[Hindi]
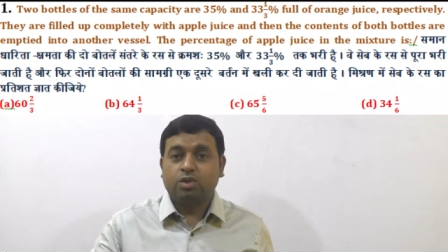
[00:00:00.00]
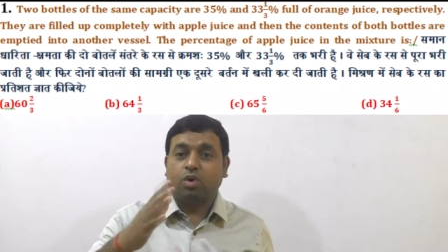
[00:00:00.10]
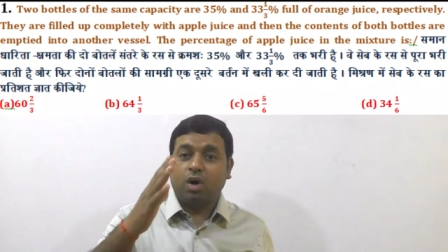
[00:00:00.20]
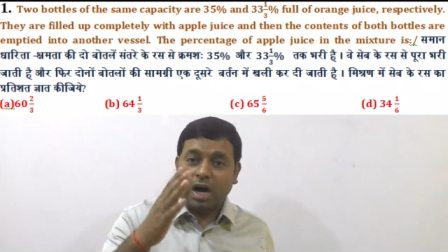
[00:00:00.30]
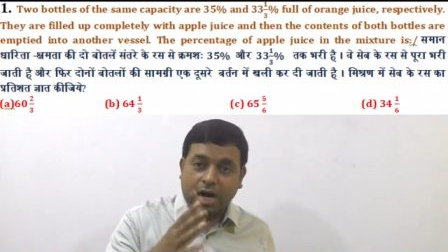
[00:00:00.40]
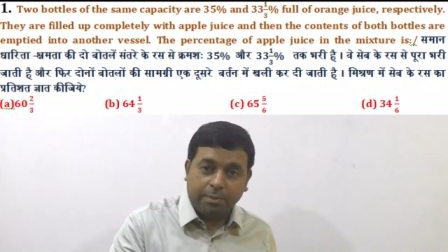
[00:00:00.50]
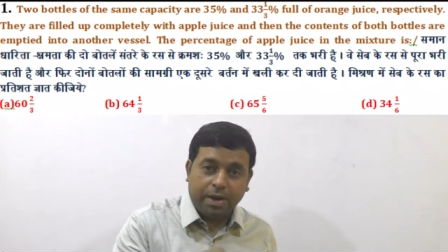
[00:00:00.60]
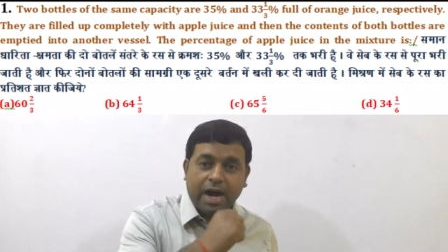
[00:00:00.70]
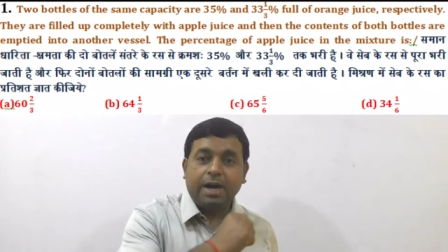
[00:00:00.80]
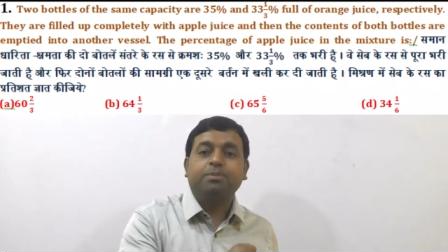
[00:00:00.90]
तो अब
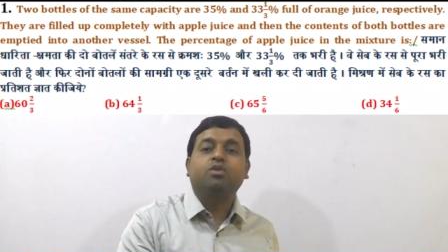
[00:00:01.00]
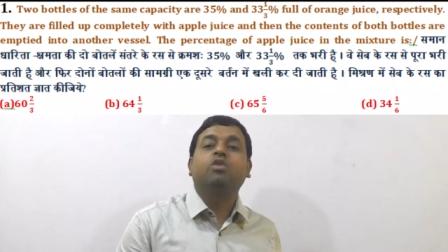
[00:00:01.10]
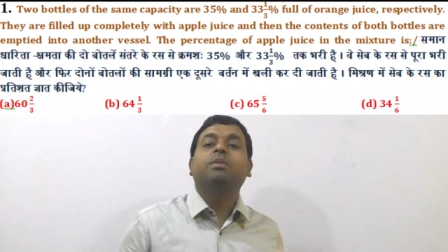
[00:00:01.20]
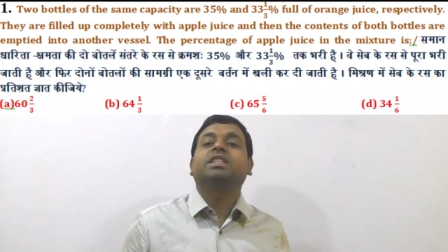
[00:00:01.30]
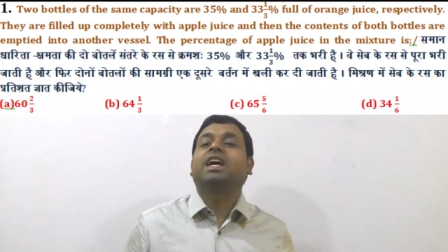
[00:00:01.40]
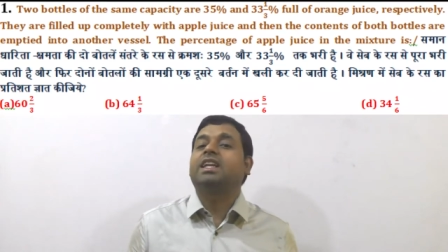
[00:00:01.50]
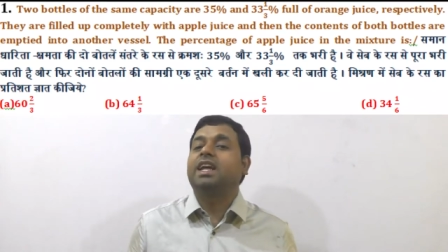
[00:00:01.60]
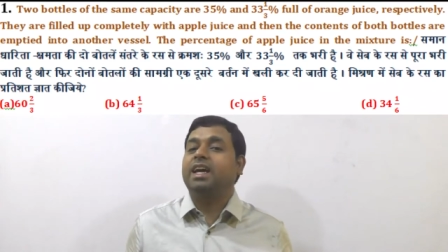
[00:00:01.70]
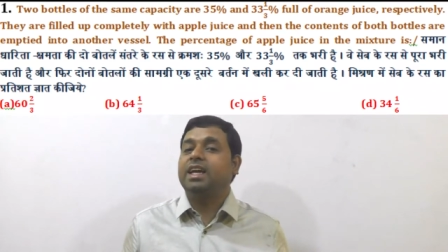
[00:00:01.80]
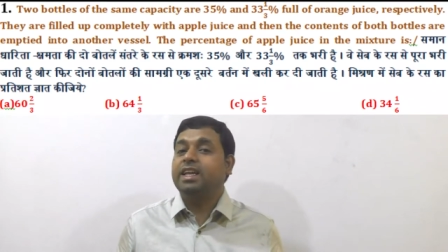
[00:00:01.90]
आपको
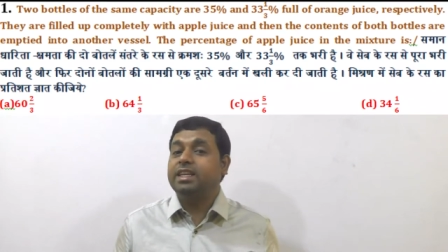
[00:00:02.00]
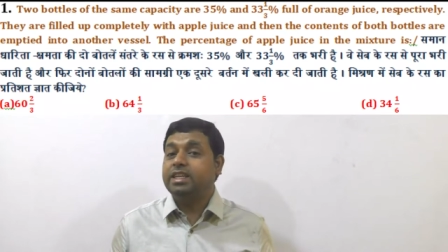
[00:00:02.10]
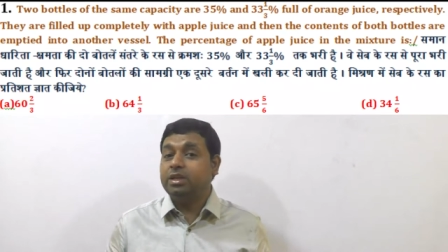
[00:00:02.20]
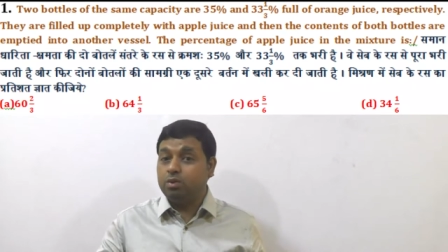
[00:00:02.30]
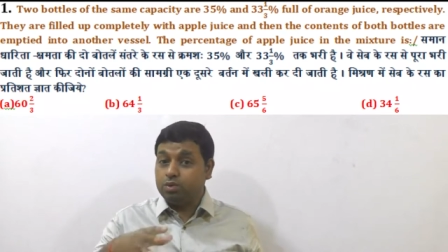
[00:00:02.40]
बताना है कि